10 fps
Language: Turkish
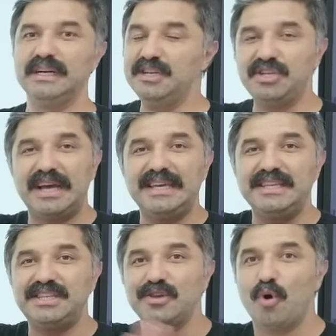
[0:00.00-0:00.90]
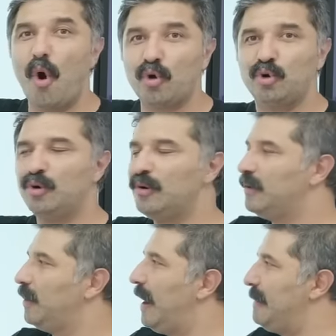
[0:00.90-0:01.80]
Ince ince yok.
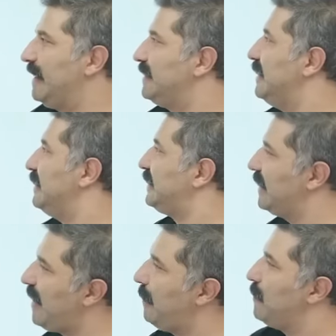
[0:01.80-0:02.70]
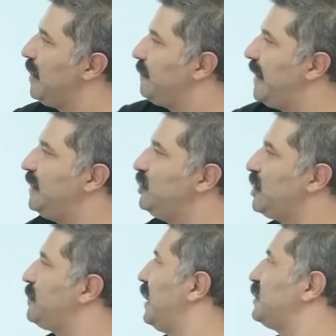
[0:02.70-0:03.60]
Aman devam ve
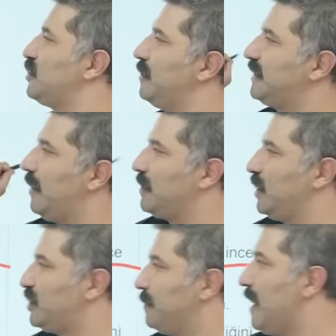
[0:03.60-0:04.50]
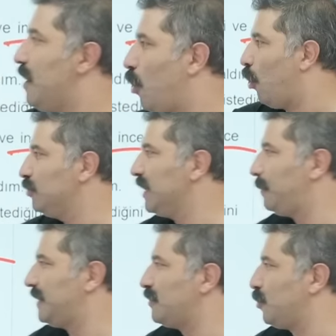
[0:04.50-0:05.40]
ince bir ansiklopedi tamam geçti. Onunla
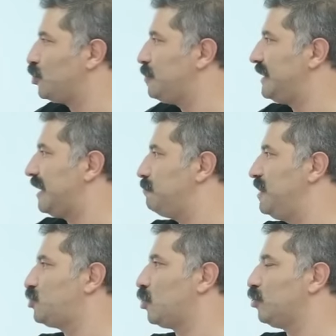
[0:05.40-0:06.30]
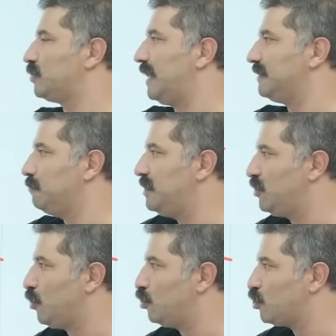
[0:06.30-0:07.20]
yapılan görüşmeden birçok not aldım. Bir
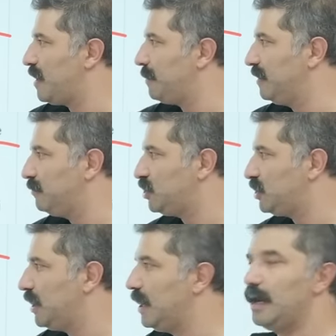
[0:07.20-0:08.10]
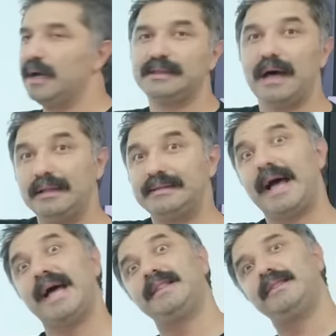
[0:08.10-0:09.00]
görüşme yapılmış.
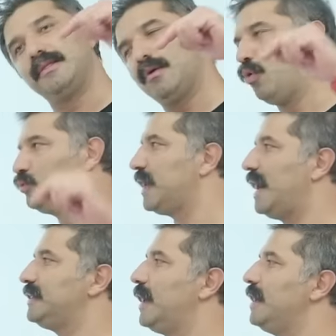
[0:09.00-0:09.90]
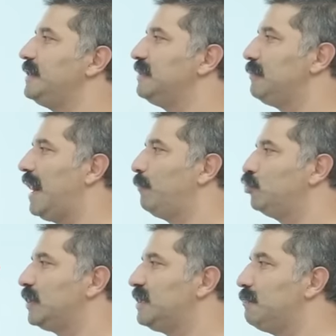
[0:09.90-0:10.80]
Danden, ondan ayrılma.
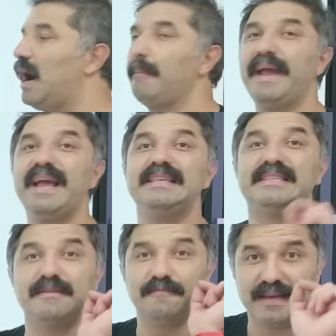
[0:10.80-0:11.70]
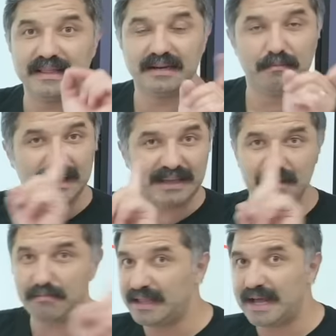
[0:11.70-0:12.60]
Buradaki mame isim fiildir.
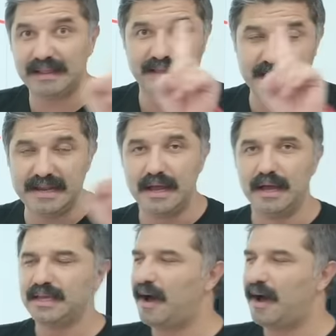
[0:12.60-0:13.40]
Madan meden değil.